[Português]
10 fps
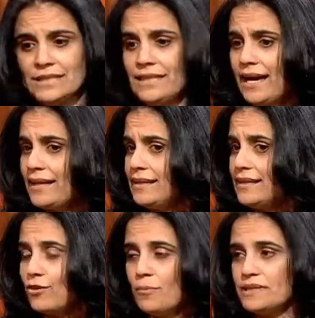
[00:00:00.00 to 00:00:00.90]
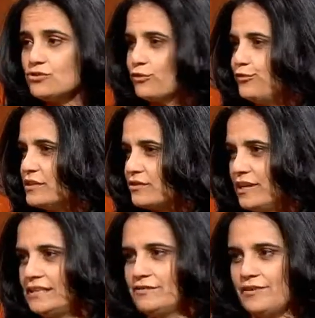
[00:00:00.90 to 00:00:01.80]
E aí começou, fiz
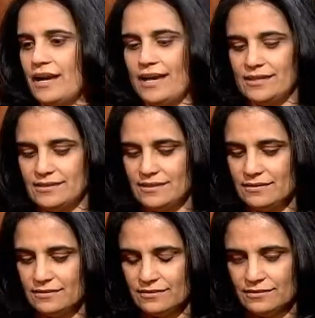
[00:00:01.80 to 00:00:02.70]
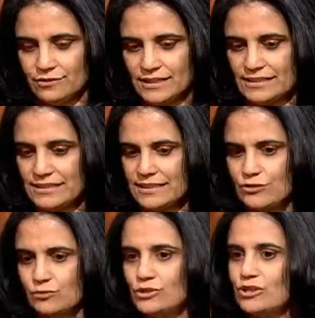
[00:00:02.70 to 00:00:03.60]
creative writing, writing
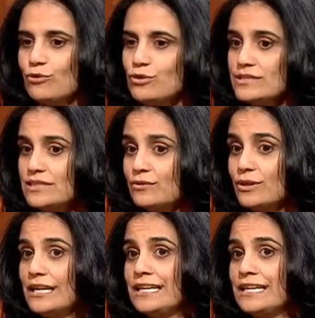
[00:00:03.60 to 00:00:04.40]
skills, um monte de cursinho